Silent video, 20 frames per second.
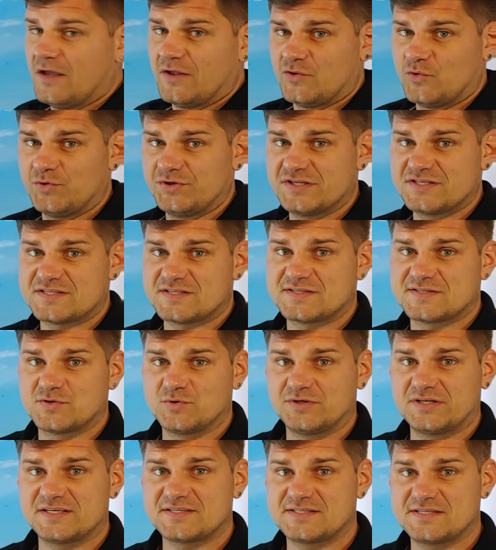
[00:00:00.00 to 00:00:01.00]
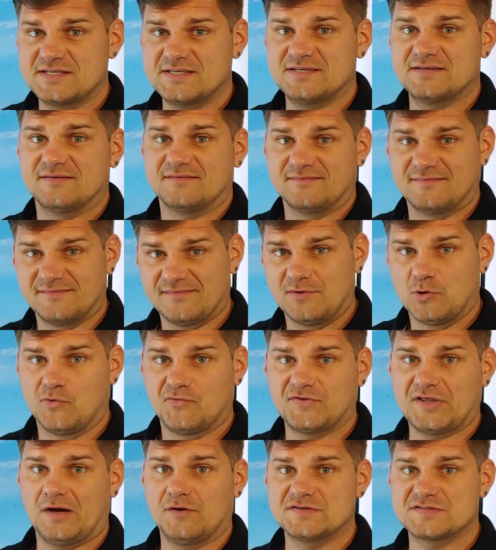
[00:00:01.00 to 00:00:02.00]
Nun ist es so, dass die
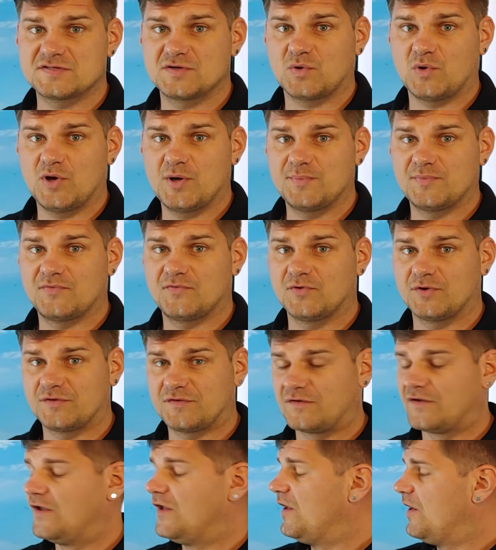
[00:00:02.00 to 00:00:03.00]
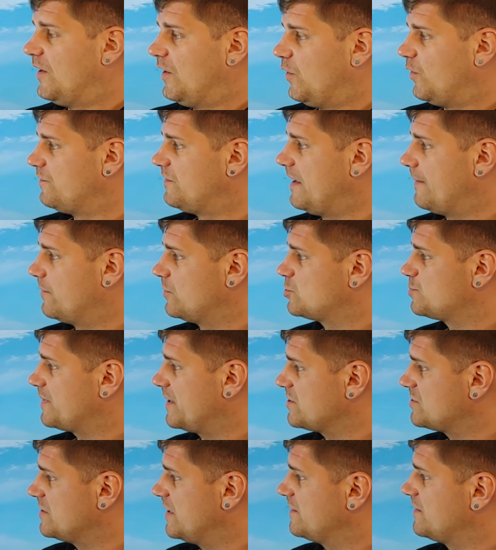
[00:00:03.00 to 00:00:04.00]
Luft ausgeräumt wird und
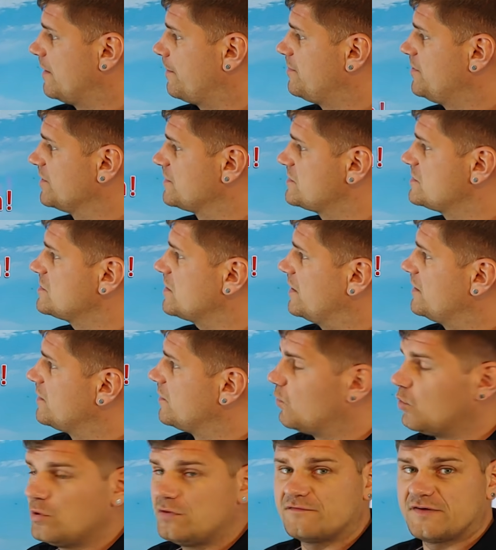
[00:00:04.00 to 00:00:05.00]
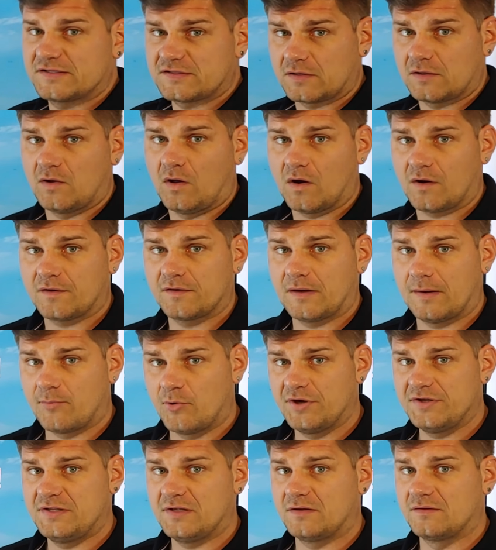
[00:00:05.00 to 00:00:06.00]
dementsprechend etabliert sich eine Unwetterlage am
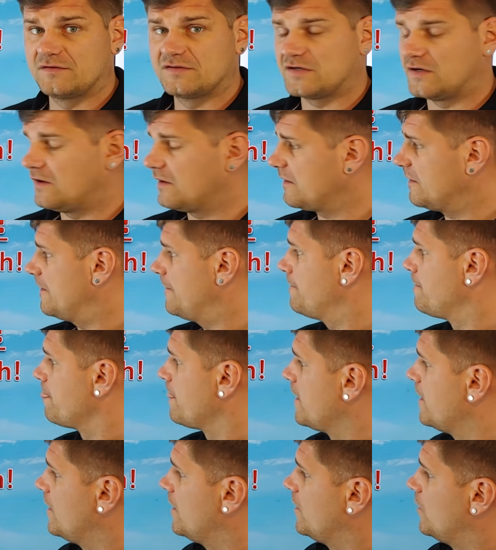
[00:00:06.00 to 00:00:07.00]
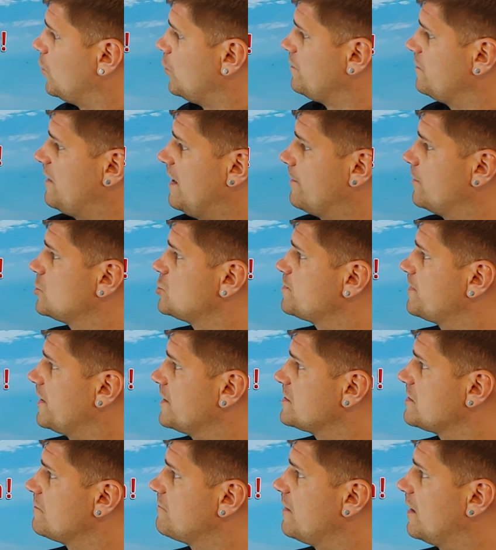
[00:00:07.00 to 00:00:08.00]
heutigen Tage. Und
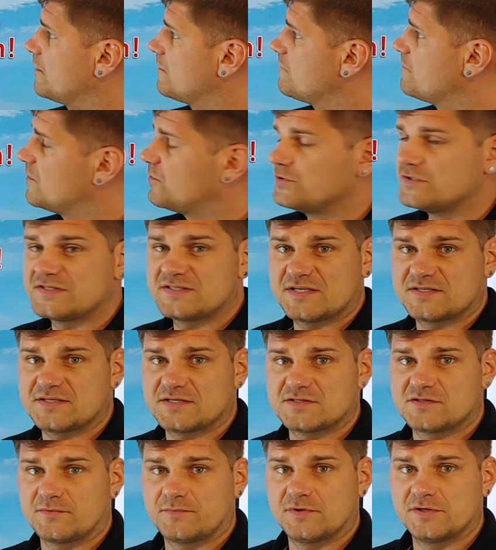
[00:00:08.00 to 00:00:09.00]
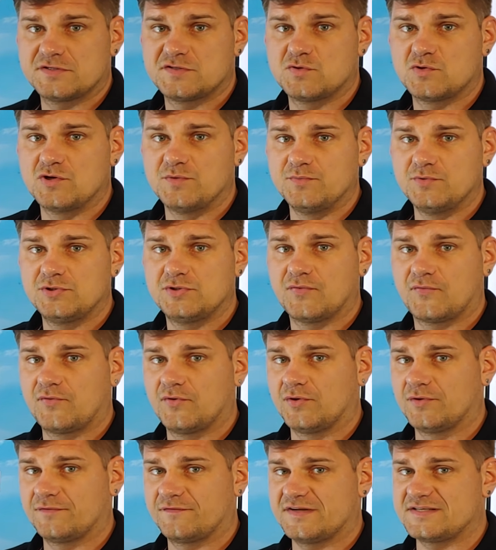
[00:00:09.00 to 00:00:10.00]
dementsprechend werden wir uns das jetzt nochmal zu Gemüte
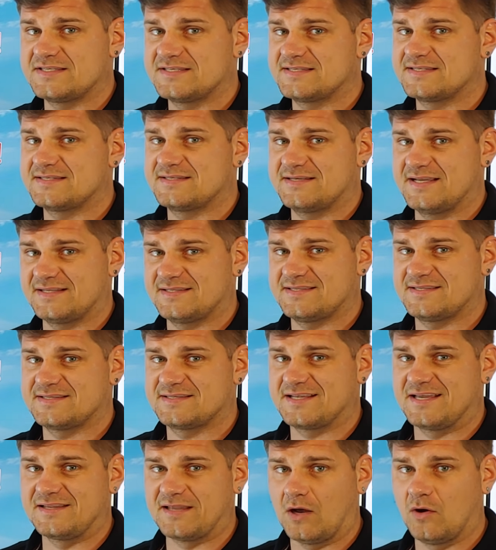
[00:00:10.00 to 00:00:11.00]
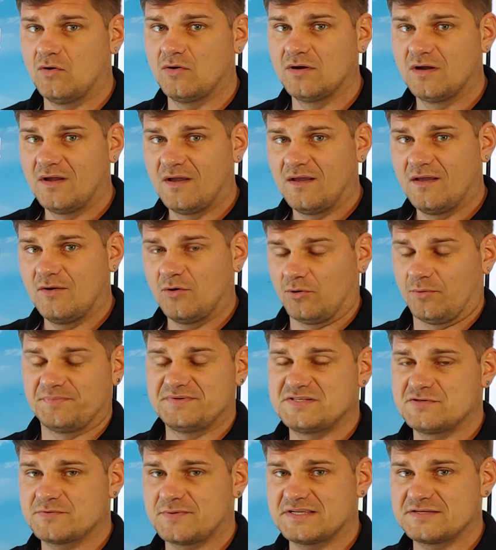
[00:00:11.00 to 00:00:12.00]
führen, was es jetzt genau oder
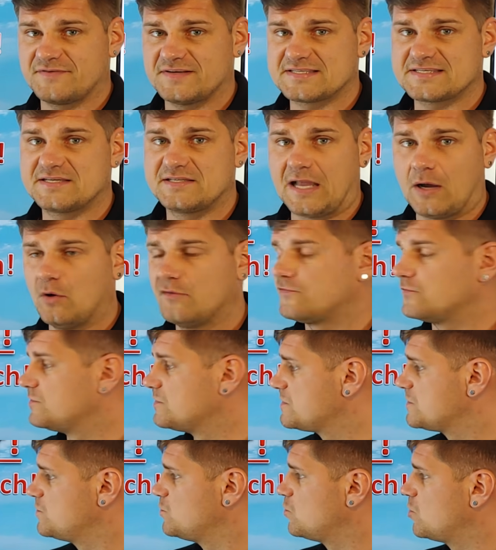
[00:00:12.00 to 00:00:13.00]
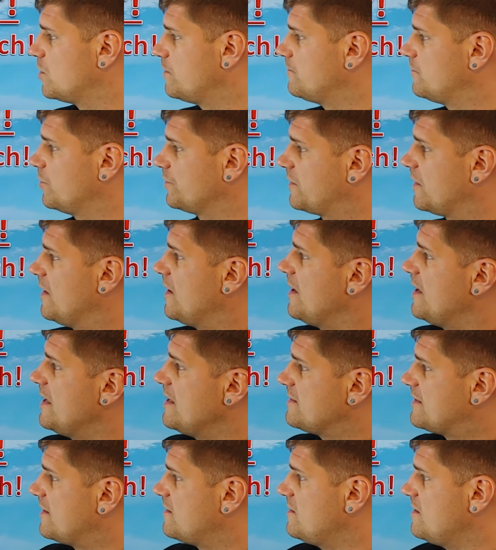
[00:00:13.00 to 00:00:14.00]
beziehungsweise was genau auf uns zukommen wird.
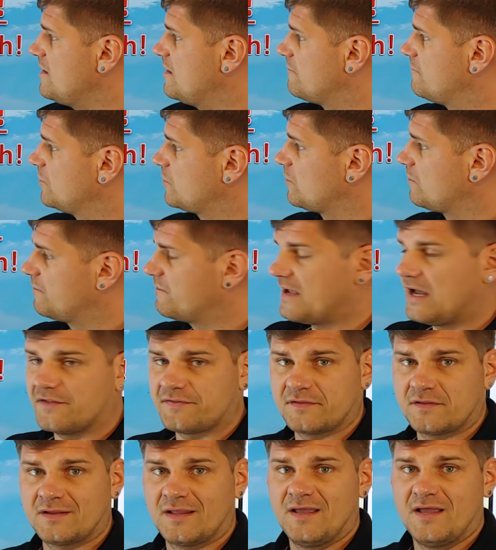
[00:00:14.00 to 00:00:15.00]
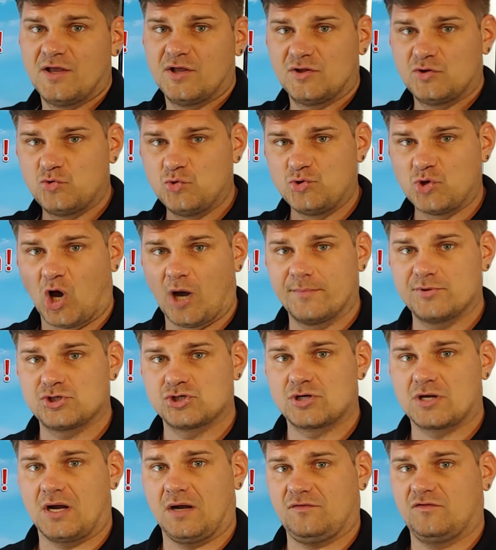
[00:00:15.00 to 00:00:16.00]
Denn die Gewitter werden
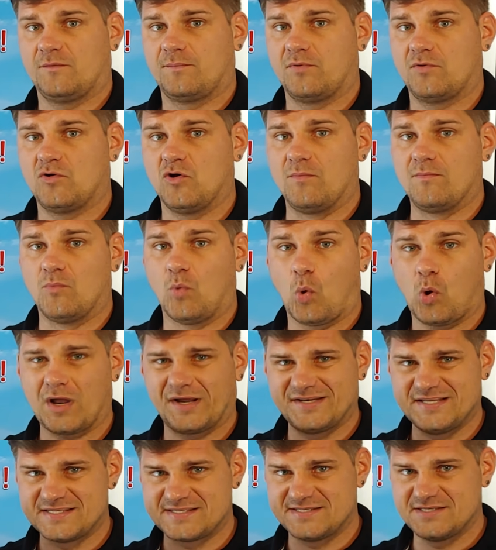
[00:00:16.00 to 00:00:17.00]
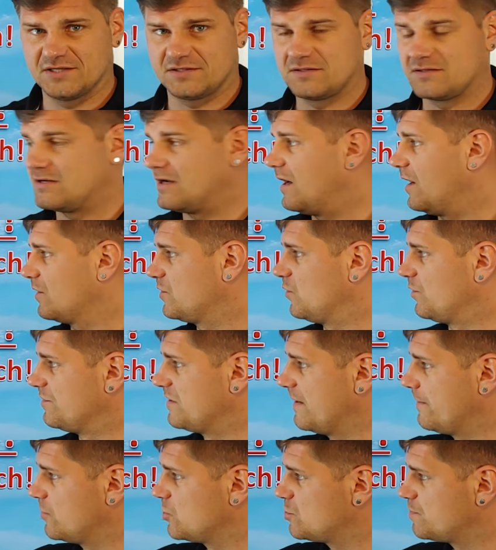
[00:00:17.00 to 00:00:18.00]
dynamischen Charakter bekommen, organisierten Charakter.
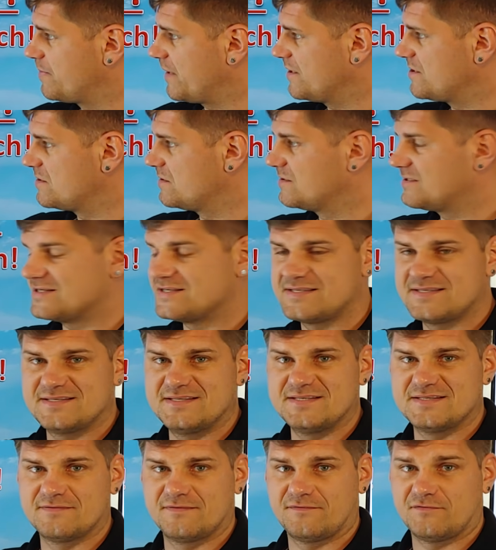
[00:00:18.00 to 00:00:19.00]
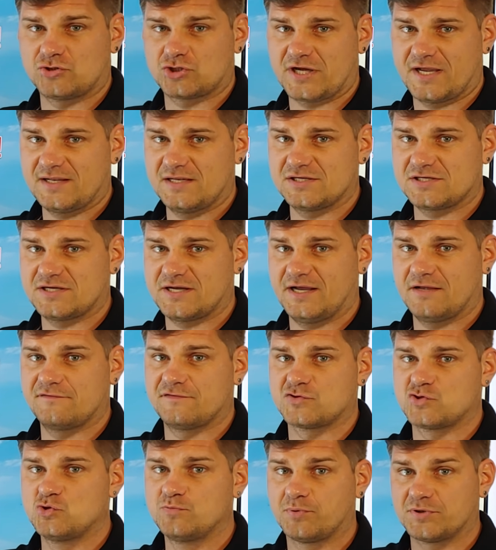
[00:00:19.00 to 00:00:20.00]
Und dementsprechend ist diese Wahrscheinlichkeit
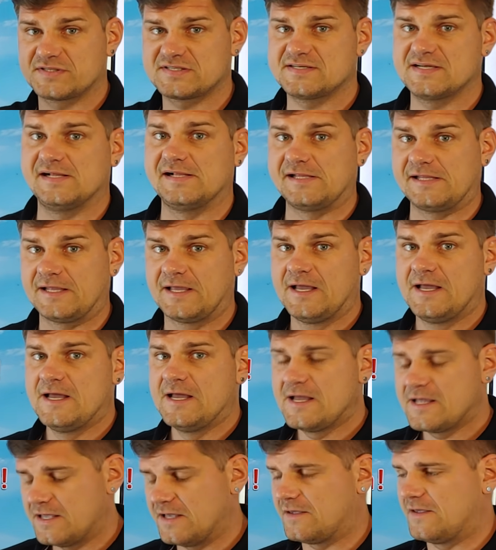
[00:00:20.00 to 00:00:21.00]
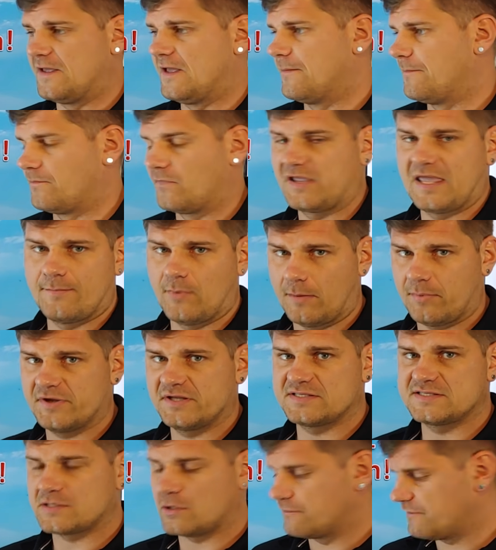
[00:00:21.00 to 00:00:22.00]
für Superzellen gegeben. Gehen wir aber
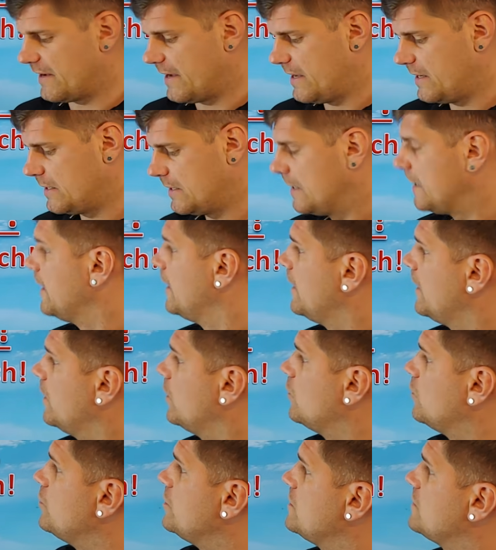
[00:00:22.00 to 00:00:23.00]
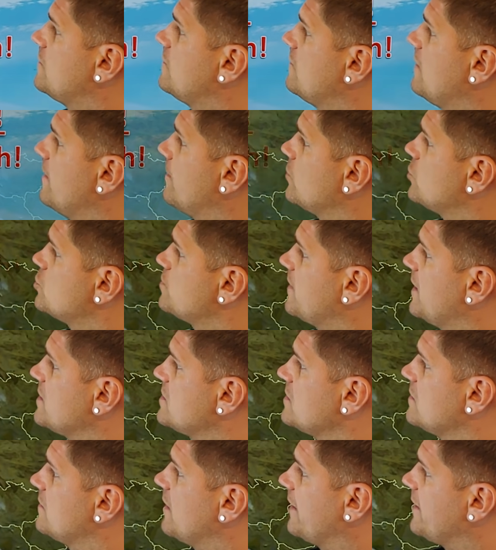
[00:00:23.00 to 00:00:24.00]
jetzt drauf ein und
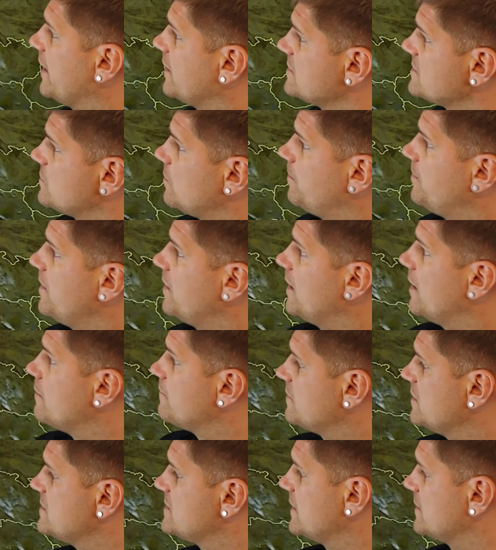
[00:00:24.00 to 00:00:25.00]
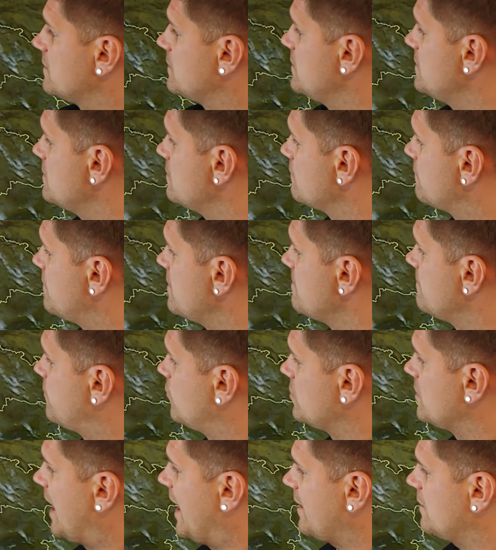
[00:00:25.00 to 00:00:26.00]
dementsprechend ein erster Blick auf den Satellitenfilm
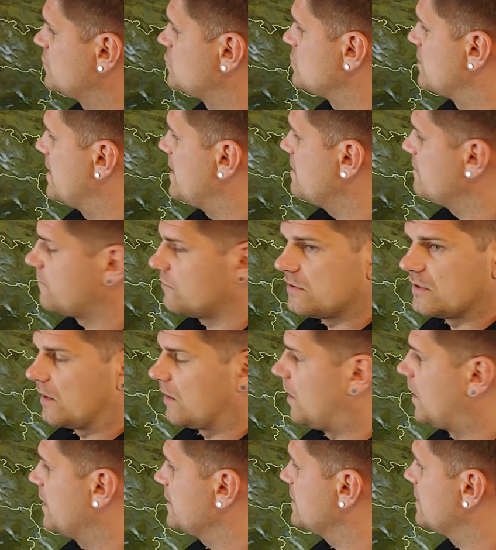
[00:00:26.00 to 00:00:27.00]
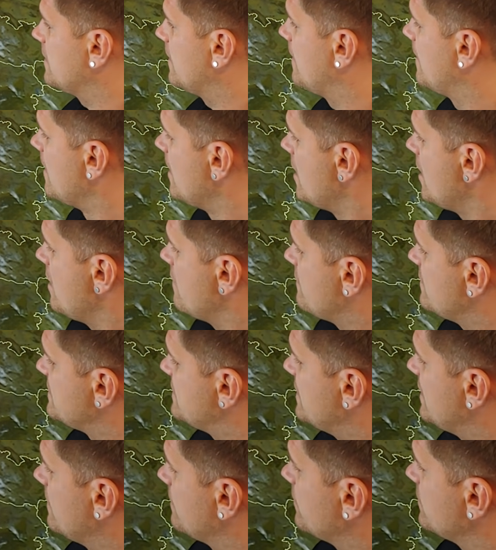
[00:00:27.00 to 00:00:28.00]
von aktuell, von gerade, ja. Wir
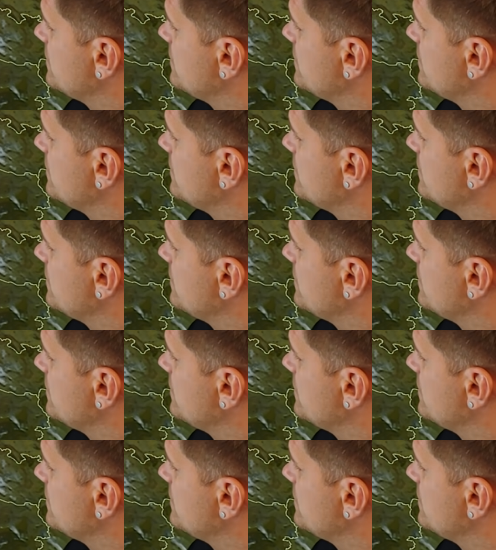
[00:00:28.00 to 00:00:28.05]
sehen im